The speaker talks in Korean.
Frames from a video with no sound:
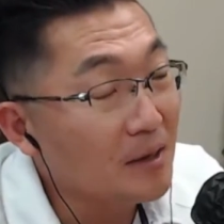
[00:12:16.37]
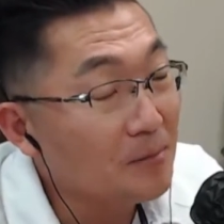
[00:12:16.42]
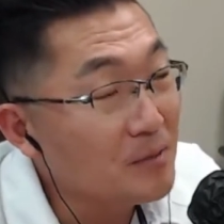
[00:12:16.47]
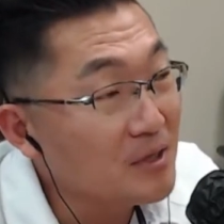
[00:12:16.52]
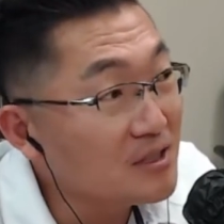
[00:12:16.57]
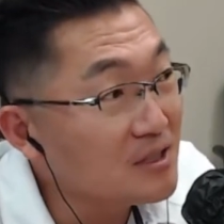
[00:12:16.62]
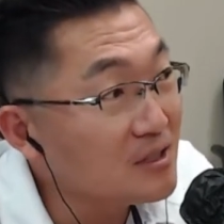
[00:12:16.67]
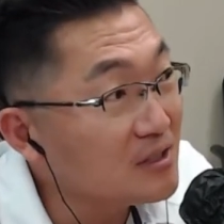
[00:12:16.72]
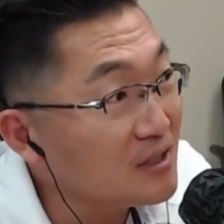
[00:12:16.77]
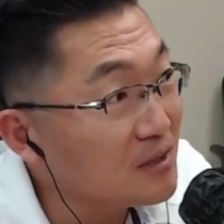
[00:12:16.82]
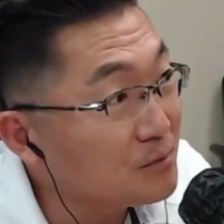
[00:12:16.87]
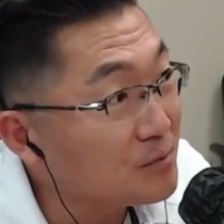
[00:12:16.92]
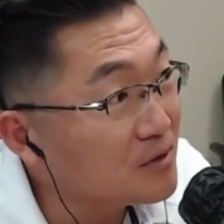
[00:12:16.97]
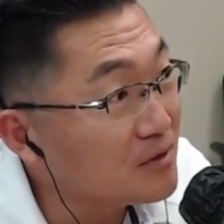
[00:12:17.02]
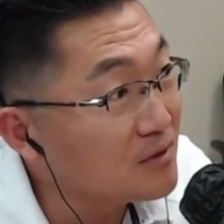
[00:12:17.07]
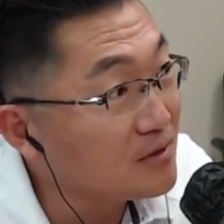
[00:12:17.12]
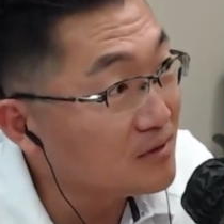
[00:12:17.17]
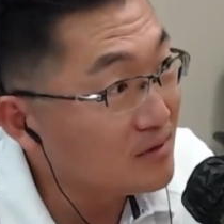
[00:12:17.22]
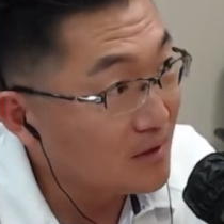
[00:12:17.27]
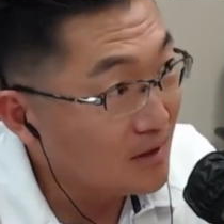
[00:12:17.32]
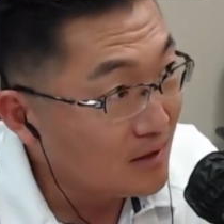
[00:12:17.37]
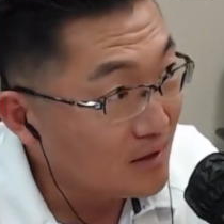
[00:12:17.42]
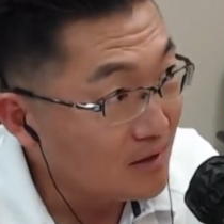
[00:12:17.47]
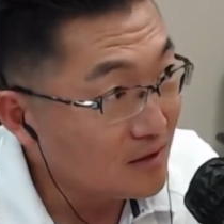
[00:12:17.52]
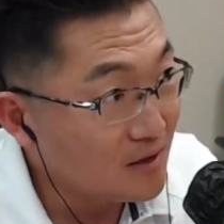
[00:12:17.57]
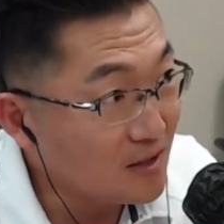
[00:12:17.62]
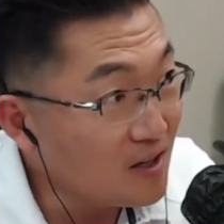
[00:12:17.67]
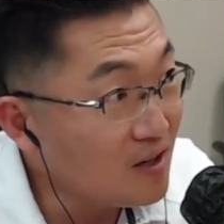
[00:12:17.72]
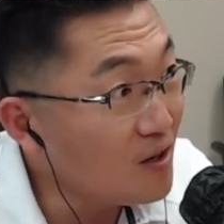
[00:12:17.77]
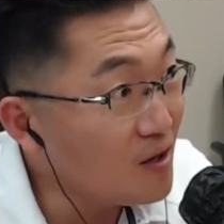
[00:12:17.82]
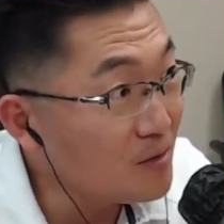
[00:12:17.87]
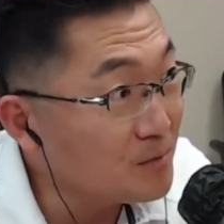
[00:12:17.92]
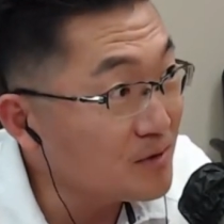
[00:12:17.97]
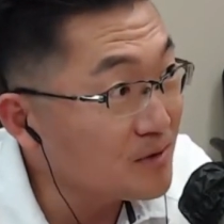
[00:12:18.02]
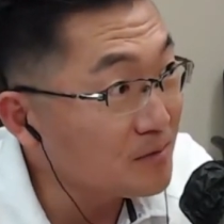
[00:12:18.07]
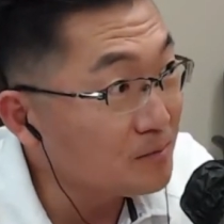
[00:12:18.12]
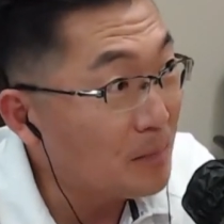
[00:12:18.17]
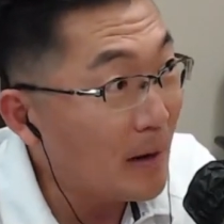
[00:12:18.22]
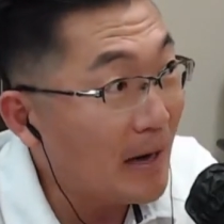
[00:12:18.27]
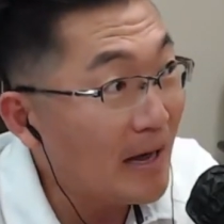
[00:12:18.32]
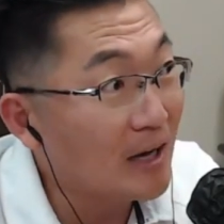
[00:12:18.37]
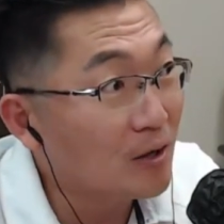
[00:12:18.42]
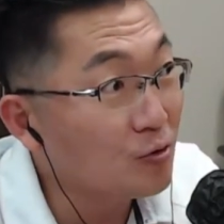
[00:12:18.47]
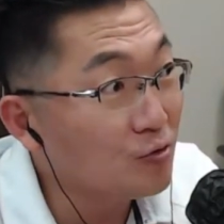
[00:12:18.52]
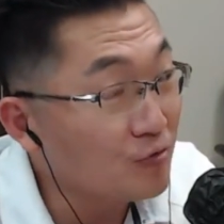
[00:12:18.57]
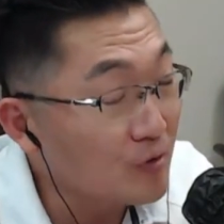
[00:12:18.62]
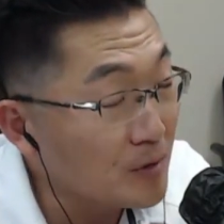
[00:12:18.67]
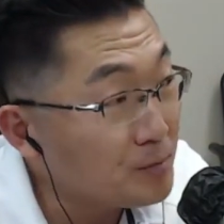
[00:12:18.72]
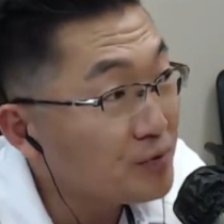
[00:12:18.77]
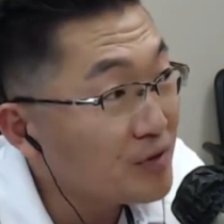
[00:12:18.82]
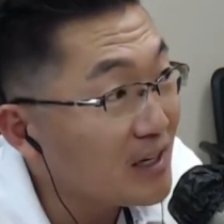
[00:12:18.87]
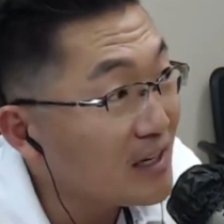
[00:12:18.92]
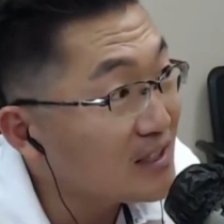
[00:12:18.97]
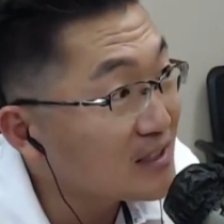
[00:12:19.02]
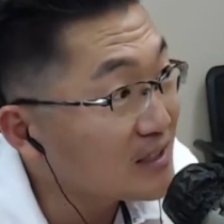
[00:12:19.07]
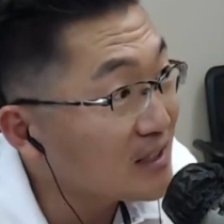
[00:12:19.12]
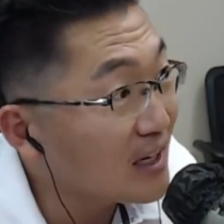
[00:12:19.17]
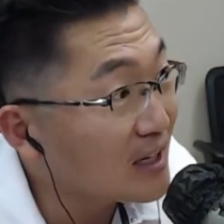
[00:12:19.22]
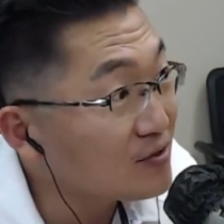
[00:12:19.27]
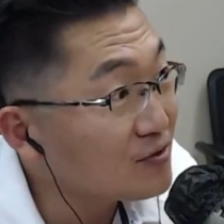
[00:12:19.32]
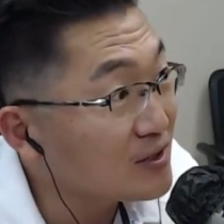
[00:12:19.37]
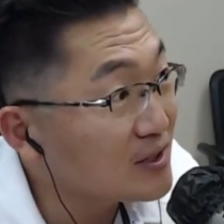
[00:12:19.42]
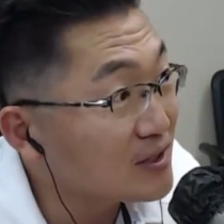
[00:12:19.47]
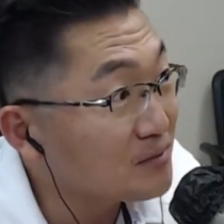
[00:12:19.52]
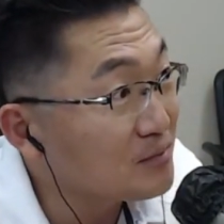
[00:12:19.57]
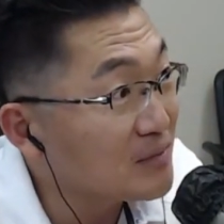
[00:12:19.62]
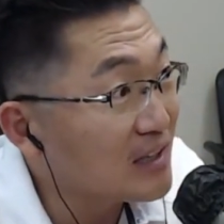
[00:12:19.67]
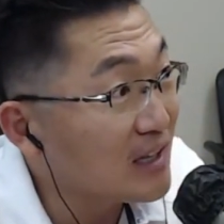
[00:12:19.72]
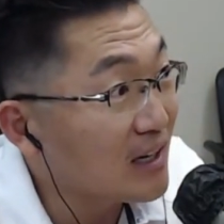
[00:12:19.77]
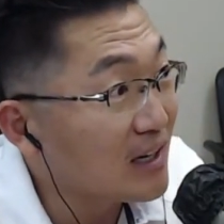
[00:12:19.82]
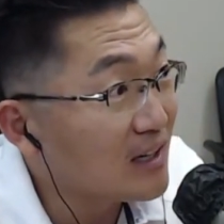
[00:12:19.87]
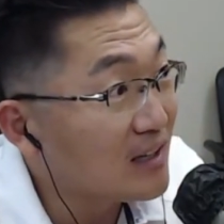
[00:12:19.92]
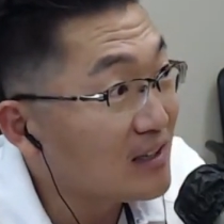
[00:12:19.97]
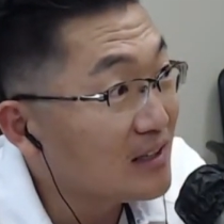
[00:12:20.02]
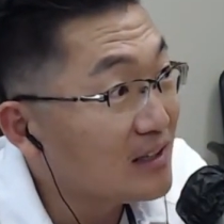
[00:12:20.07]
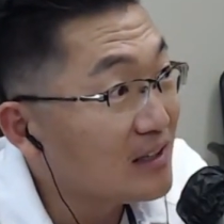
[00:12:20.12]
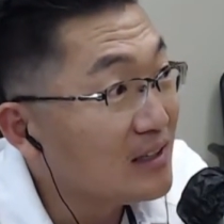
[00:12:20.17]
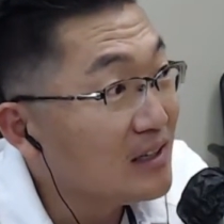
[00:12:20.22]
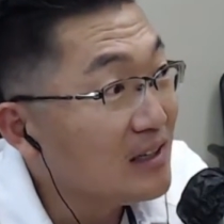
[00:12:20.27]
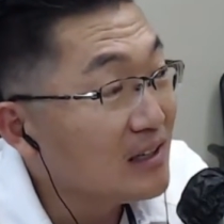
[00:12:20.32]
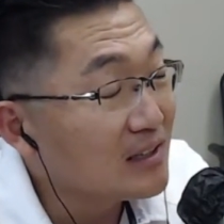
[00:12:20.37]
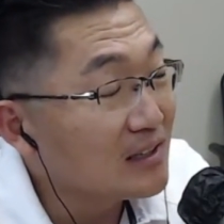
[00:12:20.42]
데미지를 입은 클럽은 바로 리플레이스를 할 수 있습니다. 네. 네.